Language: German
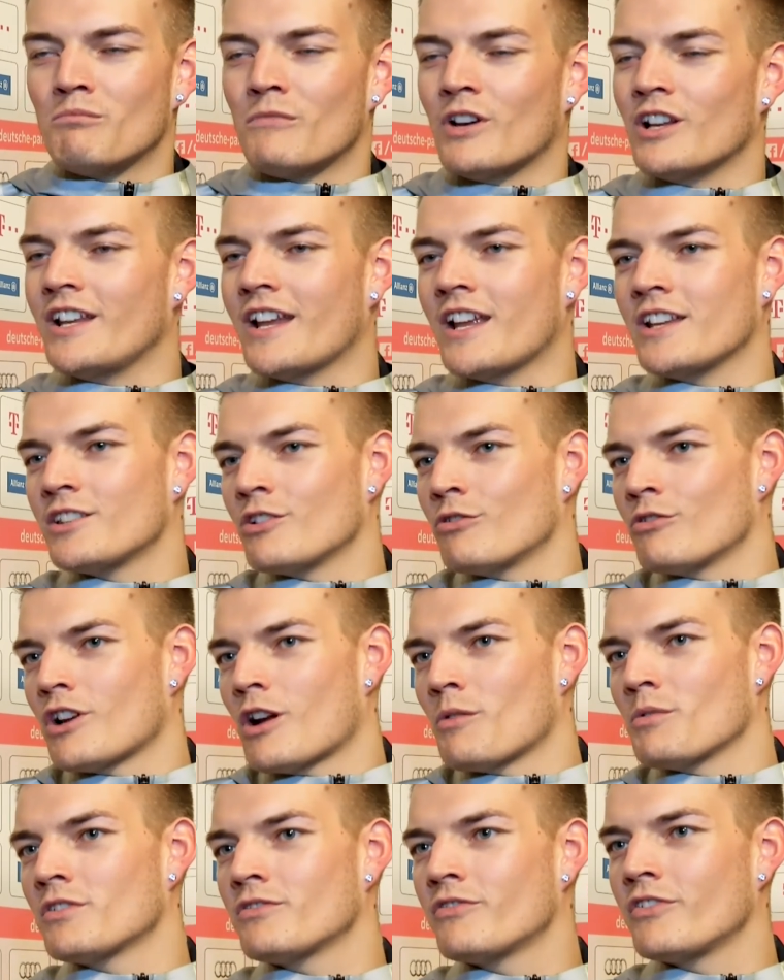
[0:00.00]
Man lernt hier
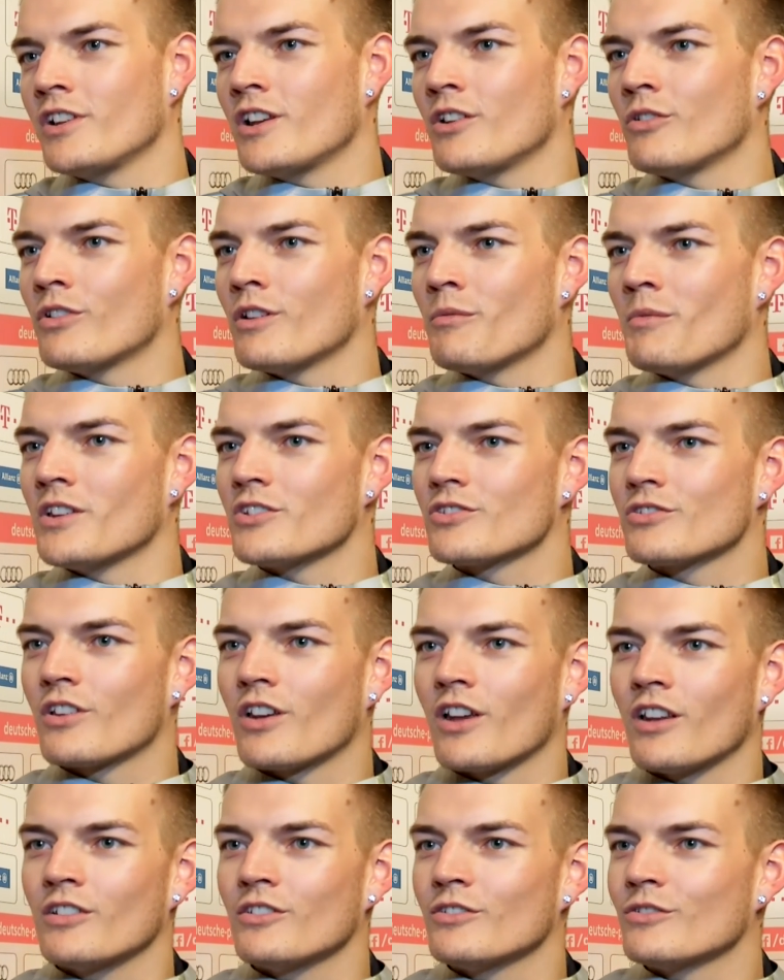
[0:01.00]
unglaublich viele neue Menschen
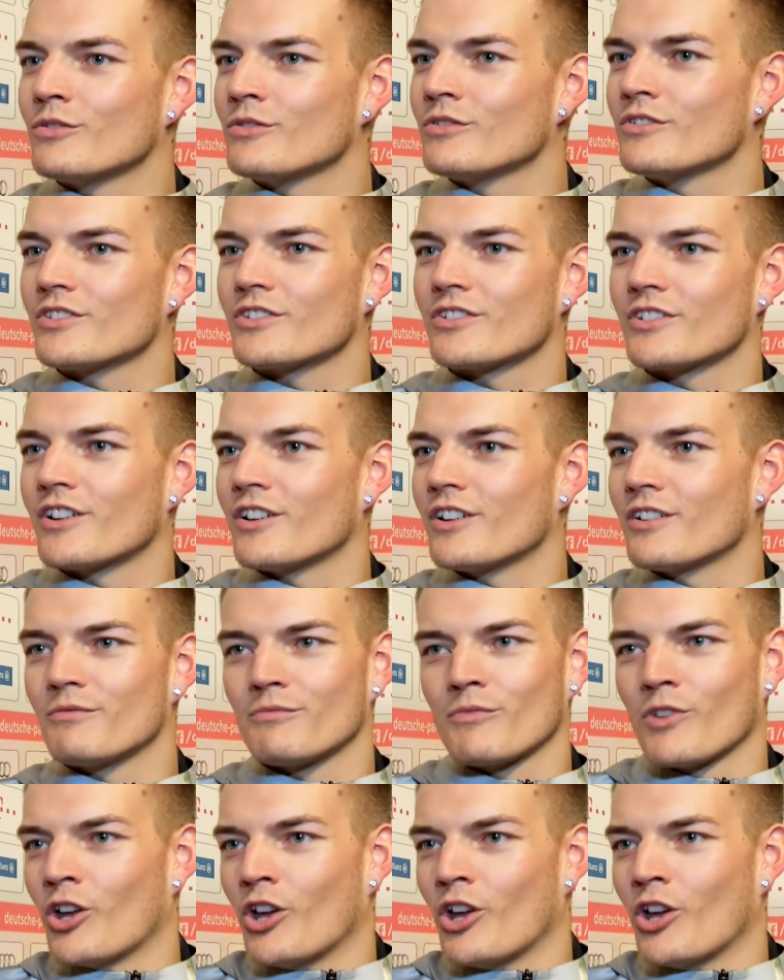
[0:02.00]
kennen und äh,